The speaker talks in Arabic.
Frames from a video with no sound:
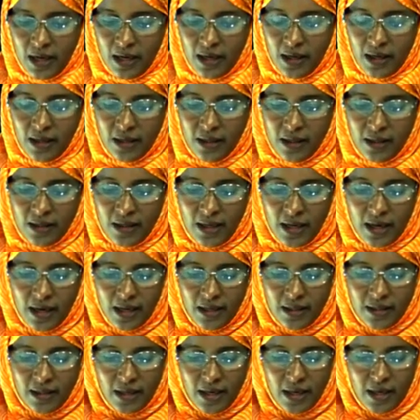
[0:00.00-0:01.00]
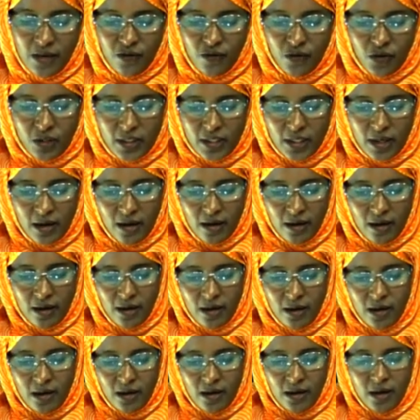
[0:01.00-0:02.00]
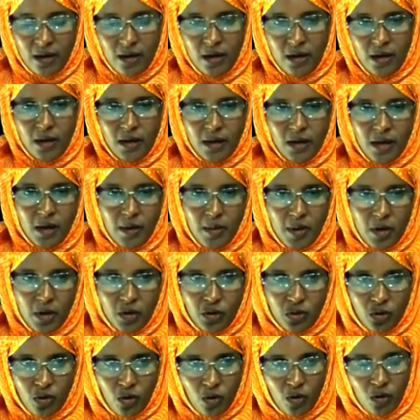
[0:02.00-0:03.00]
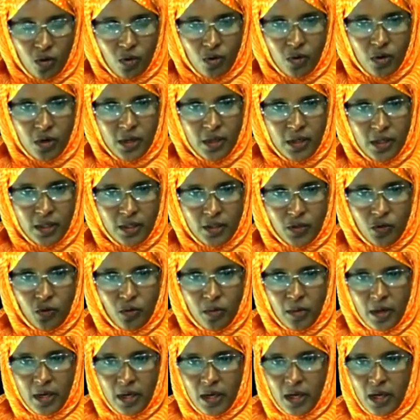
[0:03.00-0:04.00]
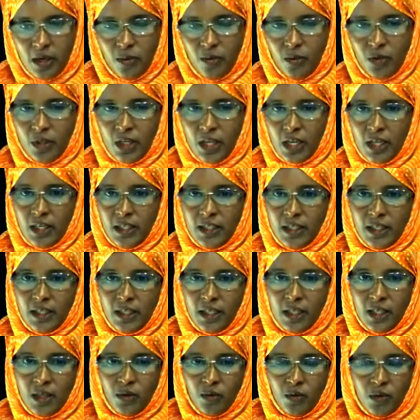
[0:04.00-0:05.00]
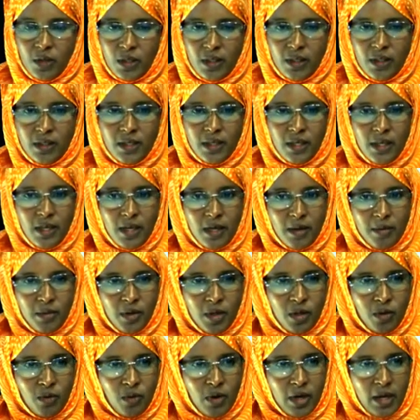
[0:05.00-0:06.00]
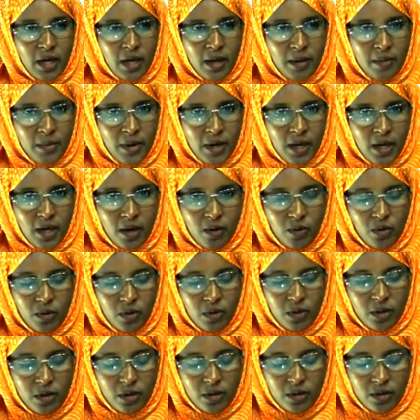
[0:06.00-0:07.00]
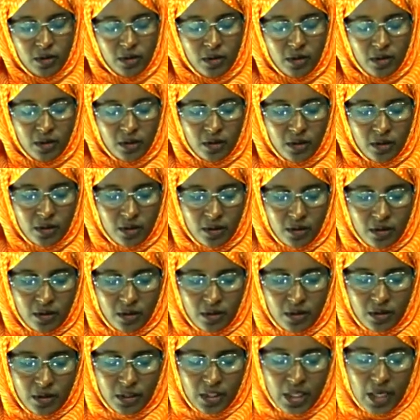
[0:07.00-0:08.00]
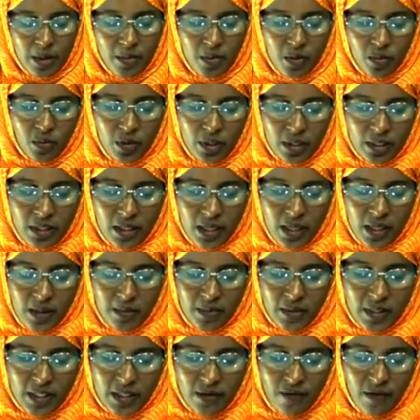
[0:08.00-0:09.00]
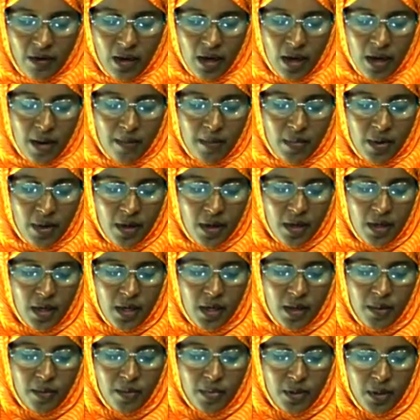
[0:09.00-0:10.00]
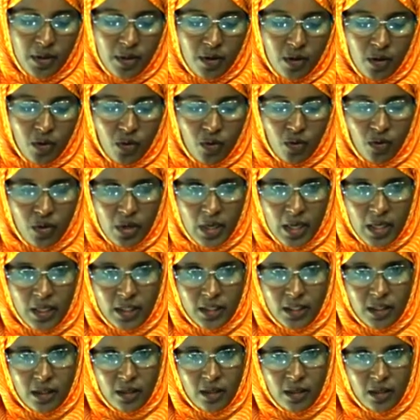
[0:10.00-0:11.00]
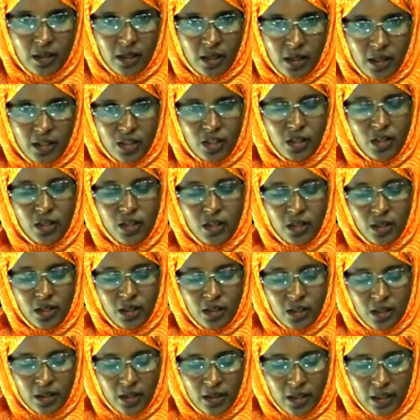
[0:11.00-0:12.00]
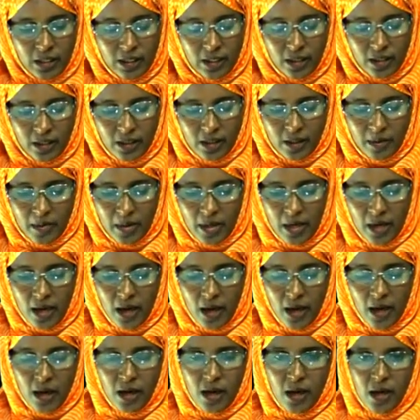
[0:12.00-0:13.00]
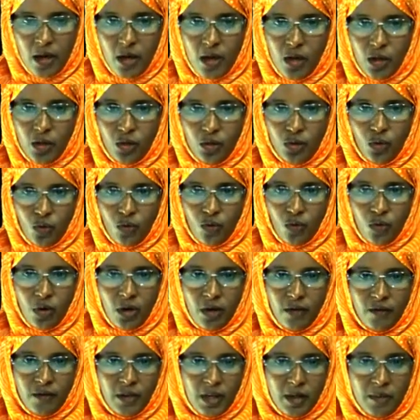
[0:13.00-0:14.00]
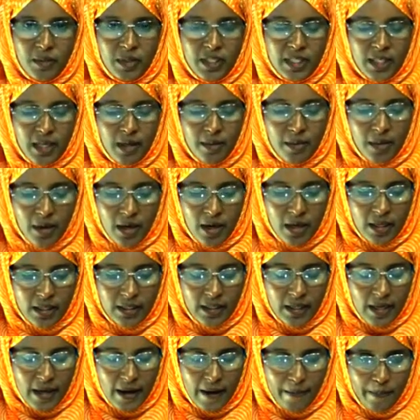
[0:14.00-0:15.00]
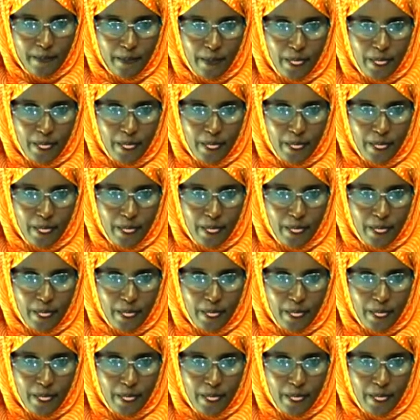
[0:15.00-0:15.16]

لإتاحة هذه الفرصة كما أشكر وأهني زملائي المدرسين والتلاميذ والآباء والشعب الموريتاني بصفة عامة بحلول هذه السنة الدراسية الجديدة التي نتمناه أن تكون أفضل من سابقتها